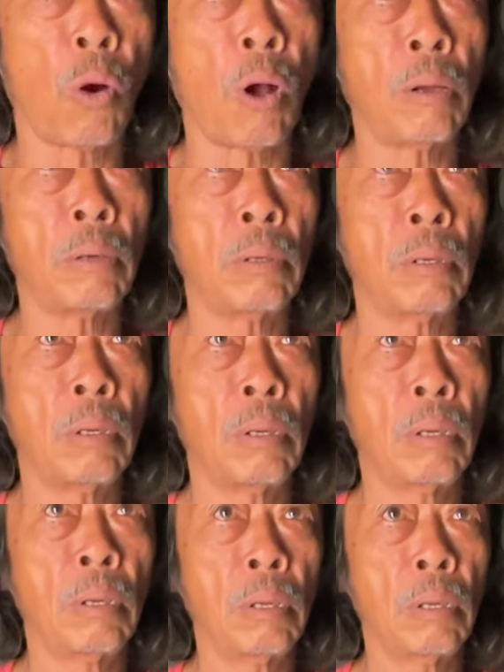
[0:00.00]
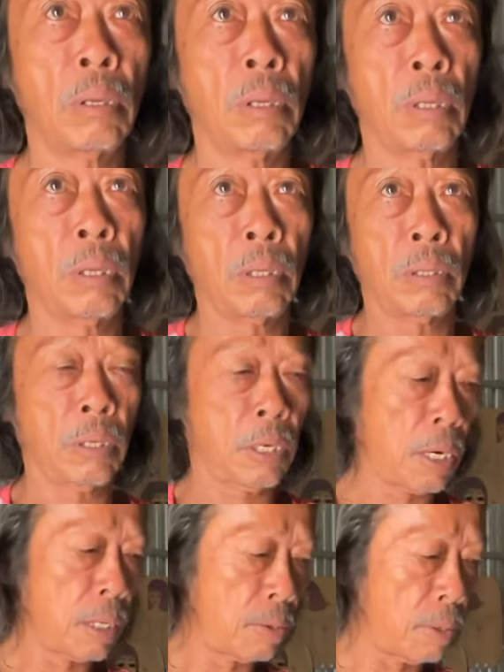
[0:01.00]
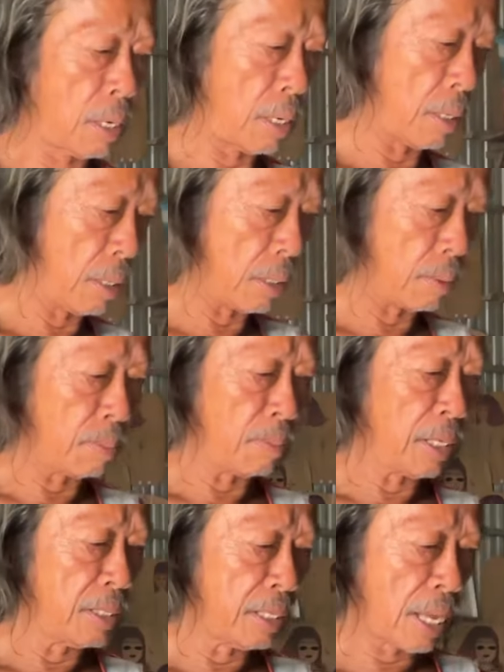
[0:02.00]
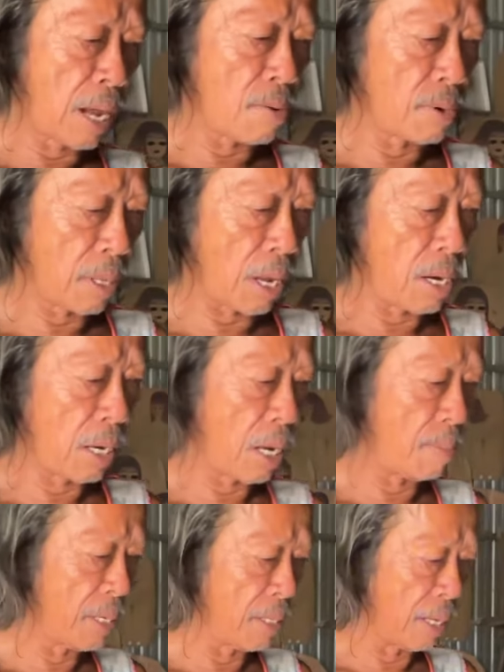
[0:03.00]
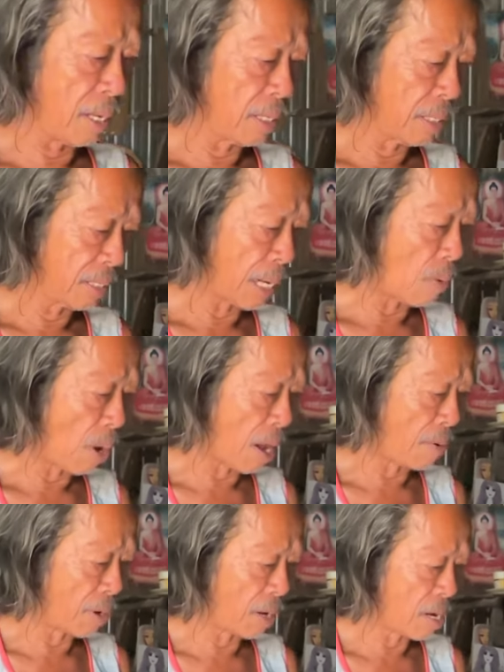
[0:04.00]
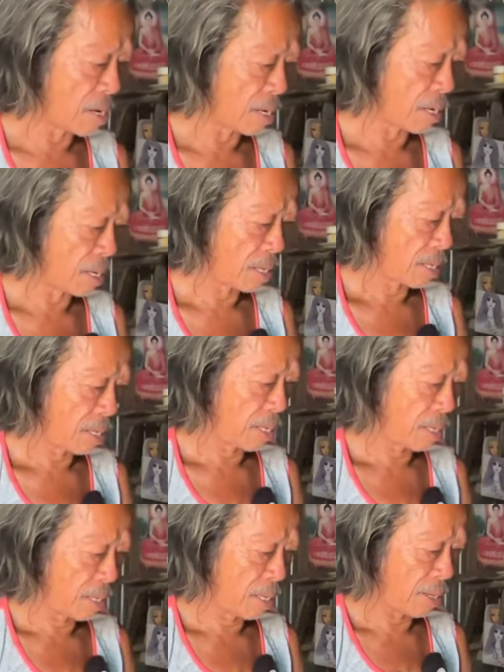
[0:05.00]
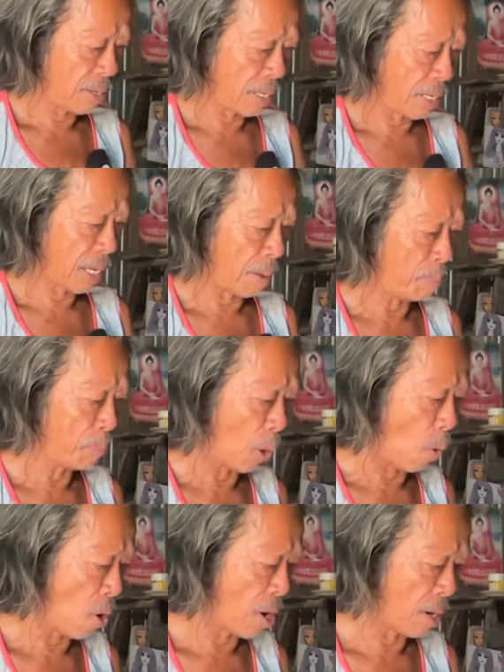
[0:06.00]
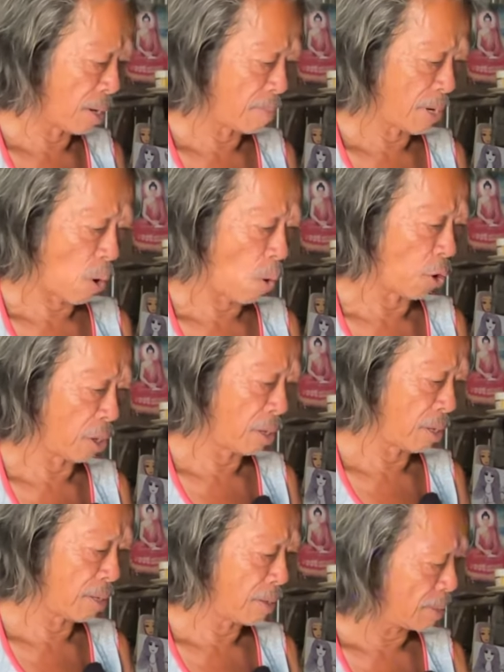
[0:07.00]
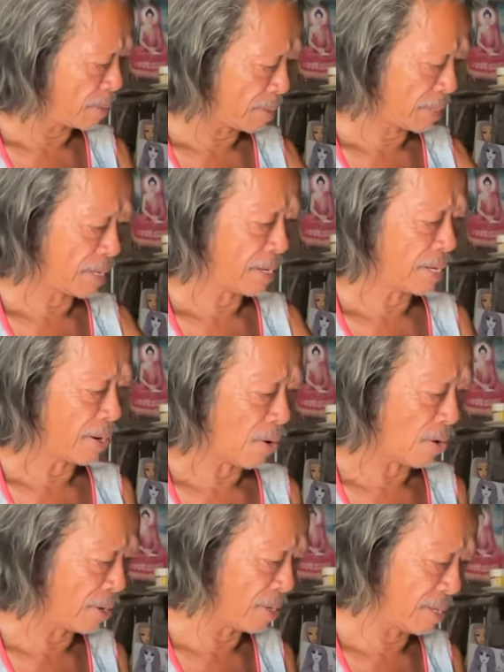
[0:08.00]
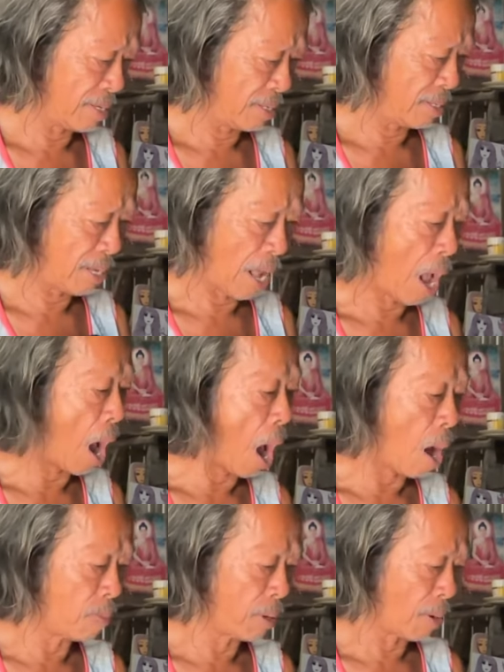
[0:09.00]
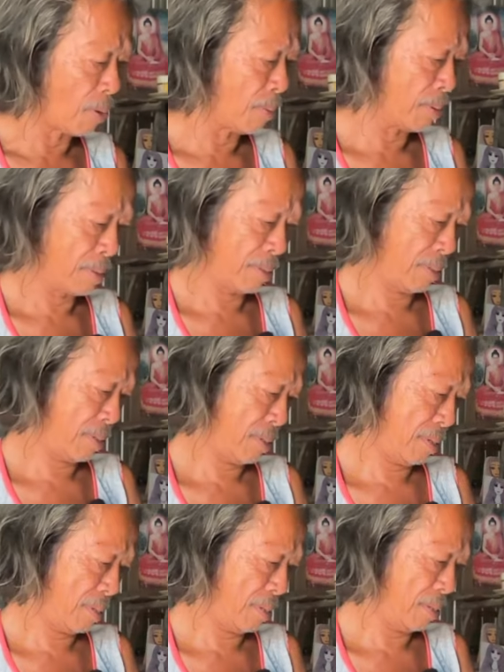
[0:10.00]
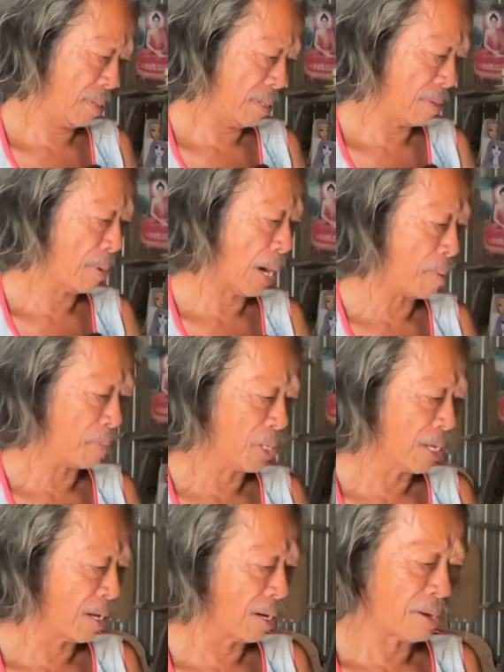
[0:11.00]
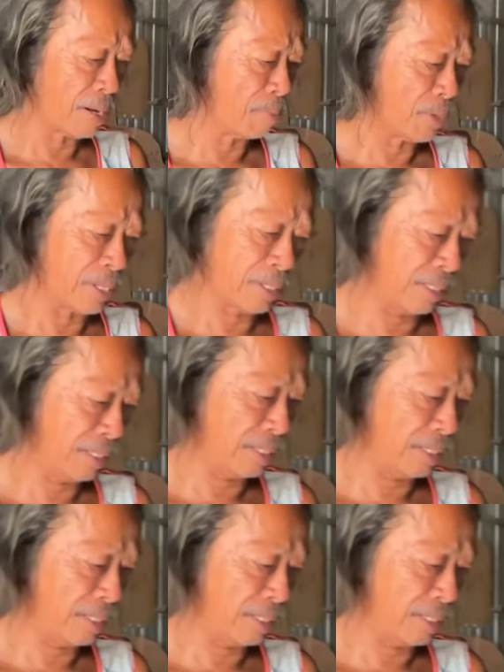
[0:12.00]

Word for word: giò dạ rồi cái tôi ờ, mấy đứa cháu nó chở ra bệnh viện đa khoa quá đó dạ rồi cái gặp nhỏ này nó mới hỏi nó hỏi ờ, ông ở đâu mà ờ, ông làm cái gì đó mà, mà